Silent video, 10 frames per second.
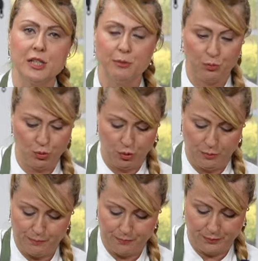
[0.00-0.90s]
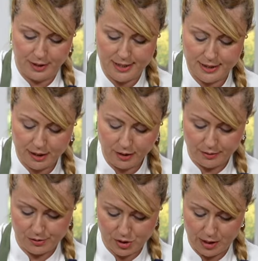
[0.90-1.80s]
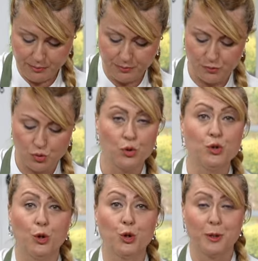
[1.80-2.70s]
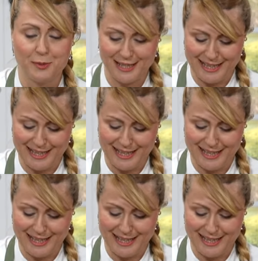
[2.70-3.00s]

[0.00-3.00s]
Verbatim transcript: şimdi bunu tezgaha alacağım. Çünkü yoğurmamız